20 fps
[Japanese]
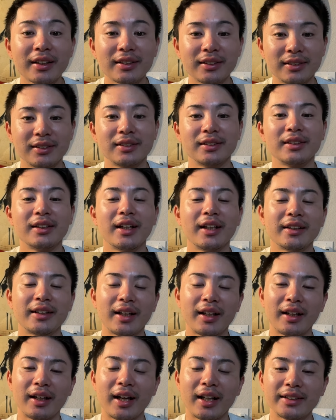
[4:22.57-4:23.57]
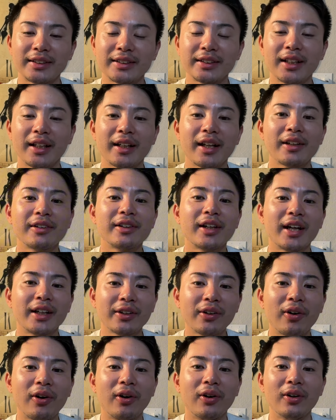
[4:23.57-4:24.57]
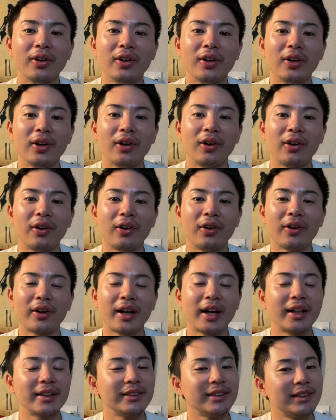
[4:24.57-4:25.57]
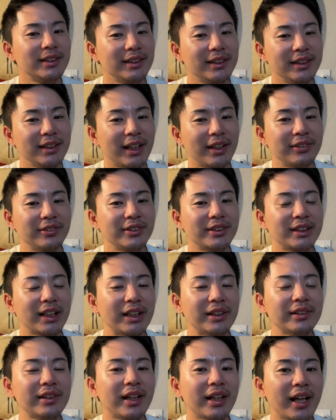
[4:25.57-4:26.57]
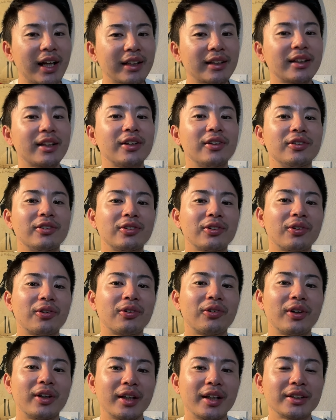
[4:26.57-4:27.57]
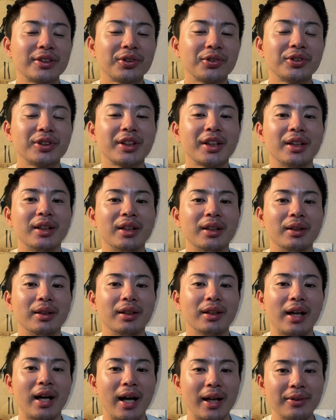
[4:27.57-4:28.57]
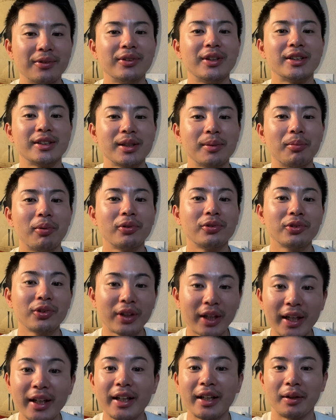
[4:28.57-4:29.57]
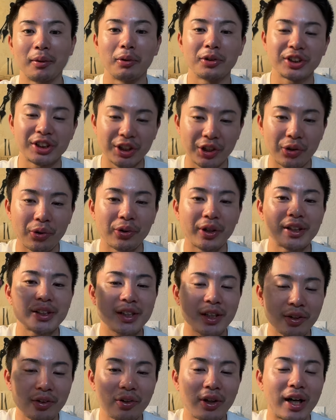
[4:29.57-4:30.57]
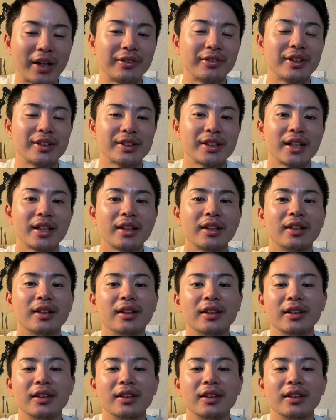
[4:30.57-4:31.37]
うん、0.8掛けぐらいの、感じになるんちゃうかなっていうところはね、正直あるんですね。僕の中での指標ですけど、あるんですね。